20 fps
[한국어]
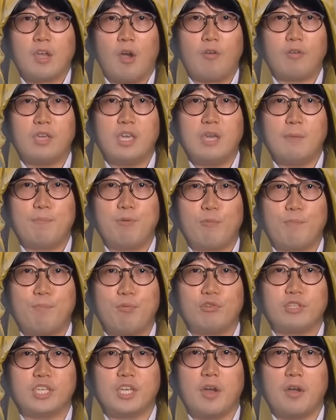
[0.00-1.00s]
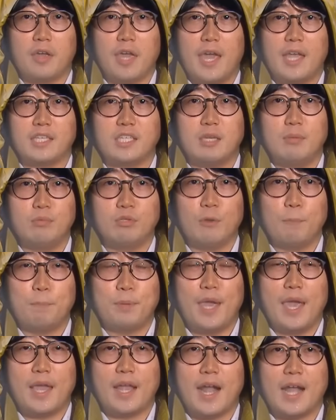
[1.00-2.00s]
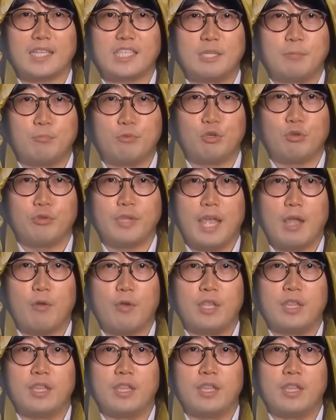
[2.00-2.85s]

경기 북부 지역에 침수 피해가 집중되고